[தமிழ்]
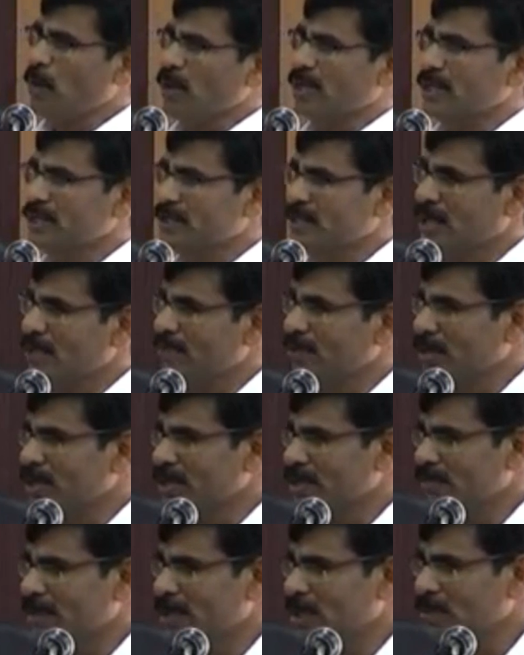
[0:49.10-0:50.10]
போட்டித் தேர்வு
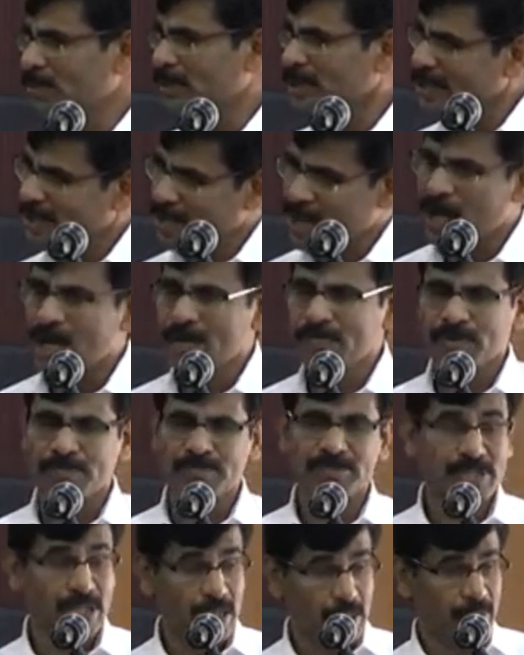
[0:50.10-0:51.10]
எழுத வேண்டும் என்கிற ஆர்வம்
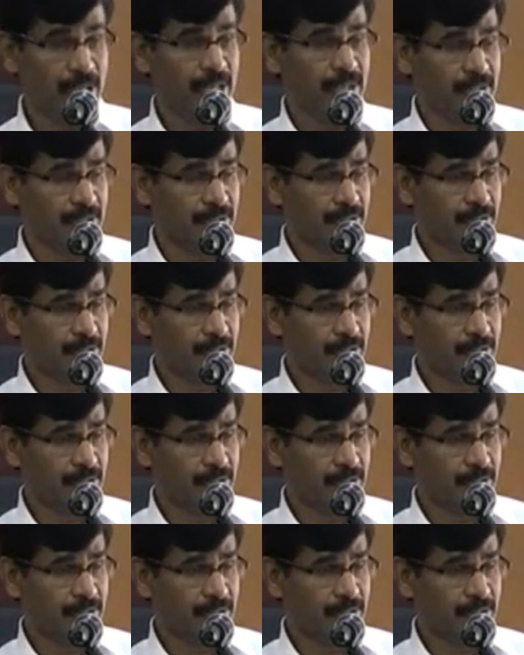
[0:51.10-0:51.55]
சில பேர்